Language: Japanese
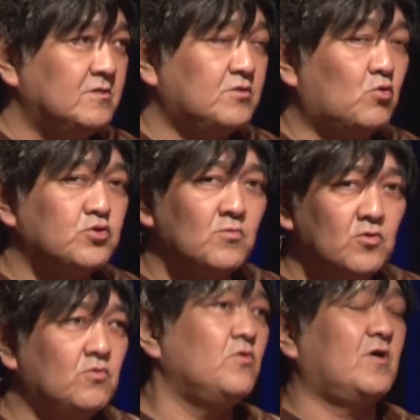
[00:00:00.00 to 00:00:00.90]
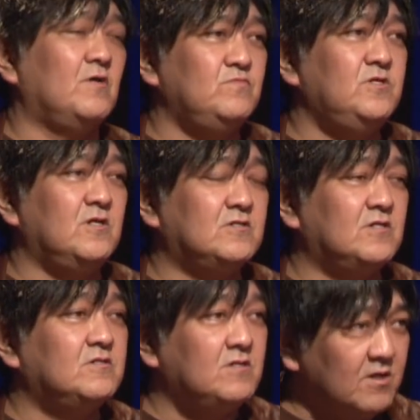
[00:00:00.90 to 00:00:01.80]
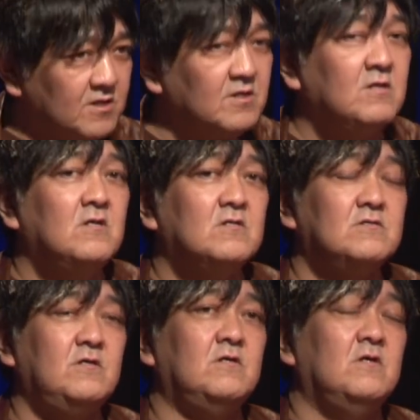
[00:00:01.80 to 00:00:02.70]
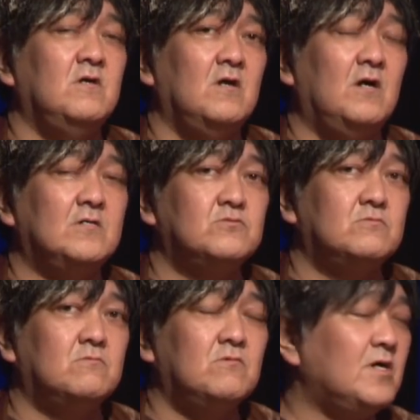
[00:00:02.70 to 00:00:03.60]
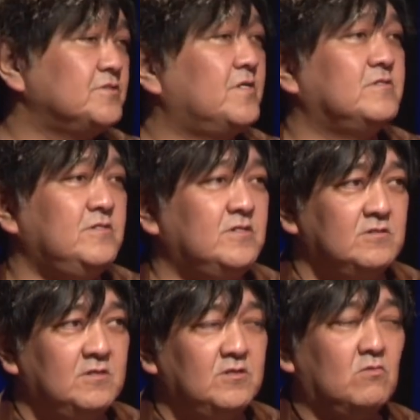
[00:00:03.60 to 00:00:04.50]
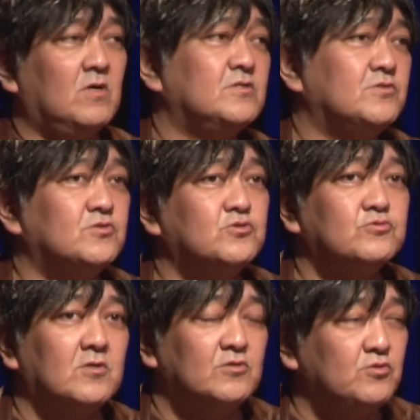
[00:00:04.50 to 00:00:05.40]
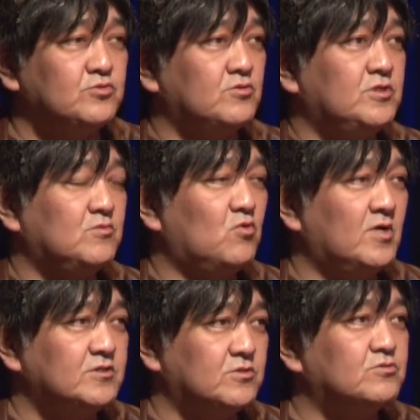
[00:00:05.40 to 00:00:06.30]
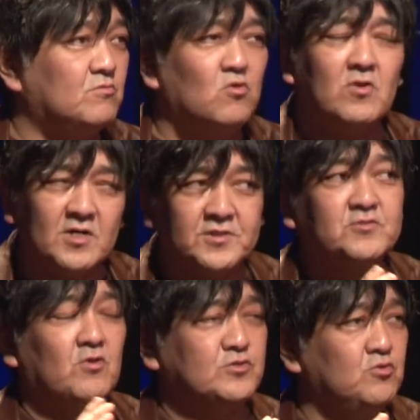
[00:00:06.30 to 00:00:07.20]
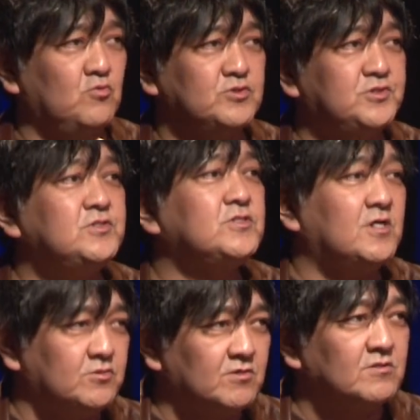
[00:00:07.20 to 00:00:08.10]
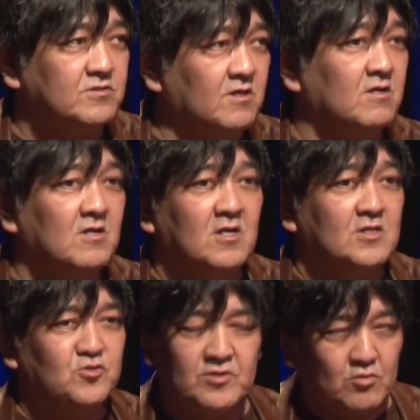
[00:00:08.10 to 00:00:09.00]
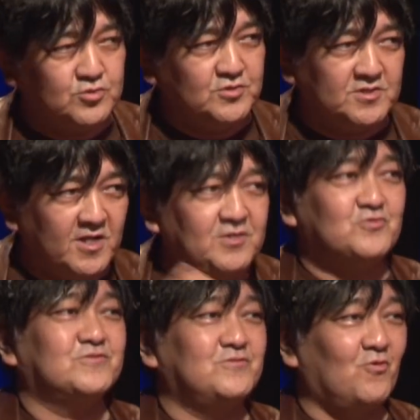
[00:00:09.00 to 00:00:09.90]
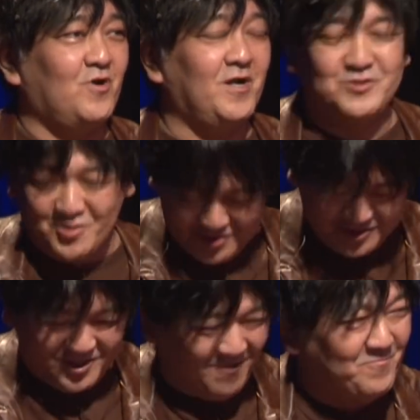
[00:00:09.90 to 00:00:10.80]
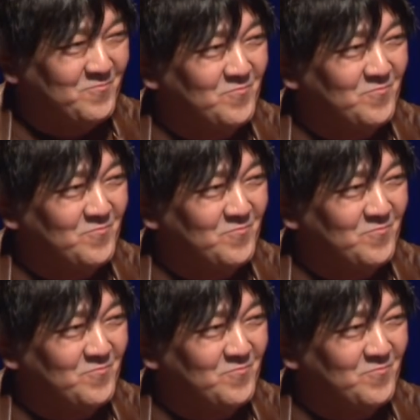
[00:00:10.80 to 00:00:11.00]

で子供の頃から見えてて、でお母さんに「ねえねえお母さんちょっとあの人に紐が」って言うと、もうお母さんとかはそういうのを信じない人なんで「そんなこと言うんじゃないよ」って怒られちゃうんですって。